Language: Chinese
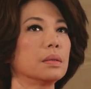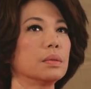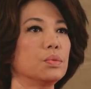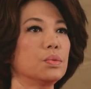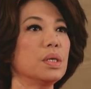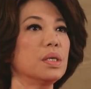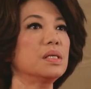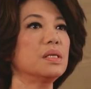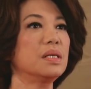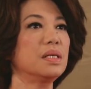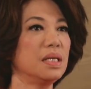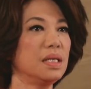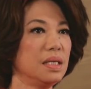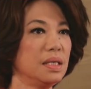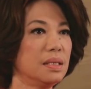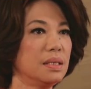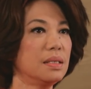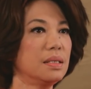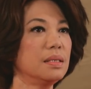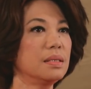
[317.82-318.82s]
算是第
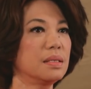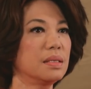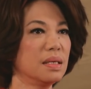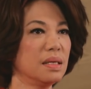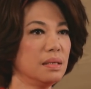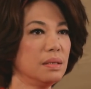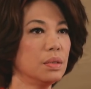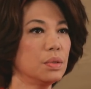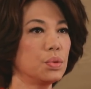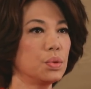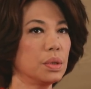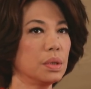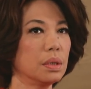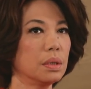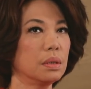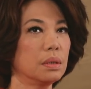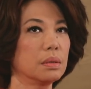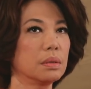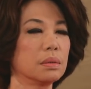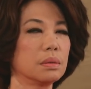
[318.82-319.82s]
一次真的觉
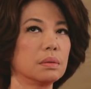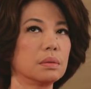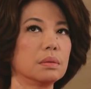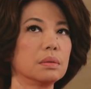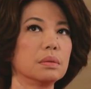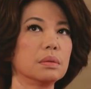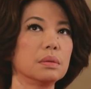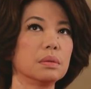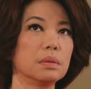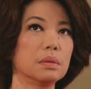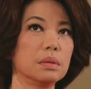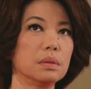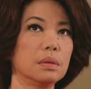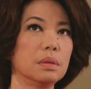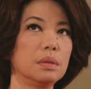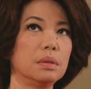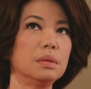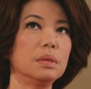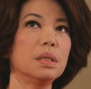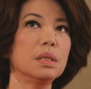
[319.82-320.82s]
得，
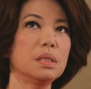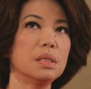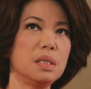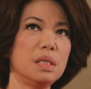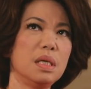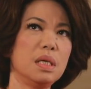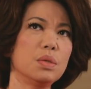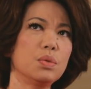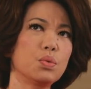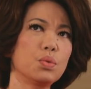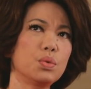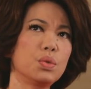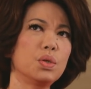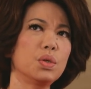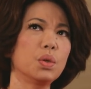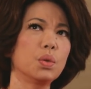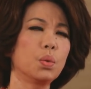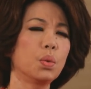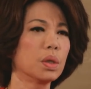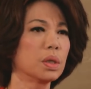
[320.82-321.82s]
那是耶稣
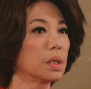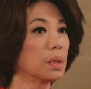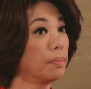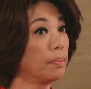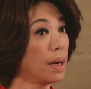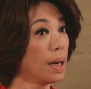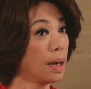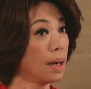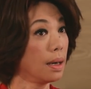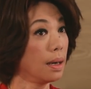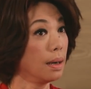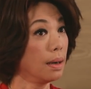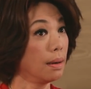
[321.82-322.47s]
救我的吗？